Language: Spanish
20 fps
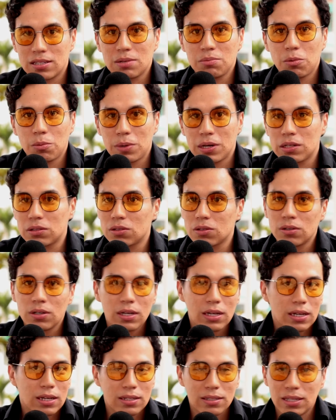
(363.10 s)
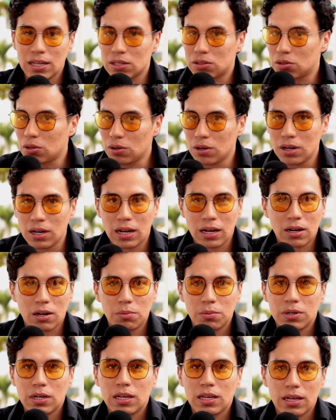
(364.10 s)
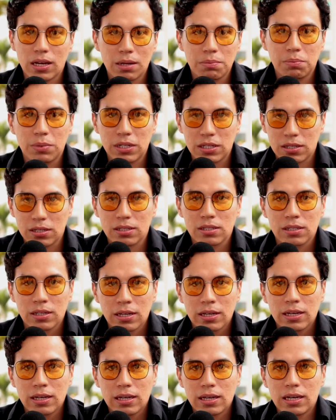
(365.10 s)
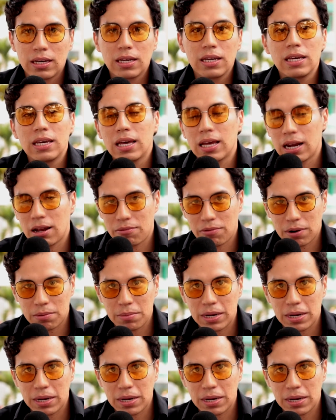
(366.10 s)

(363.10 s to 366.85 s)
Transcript: en ese momento, de toda la comunidad pues eh, y de la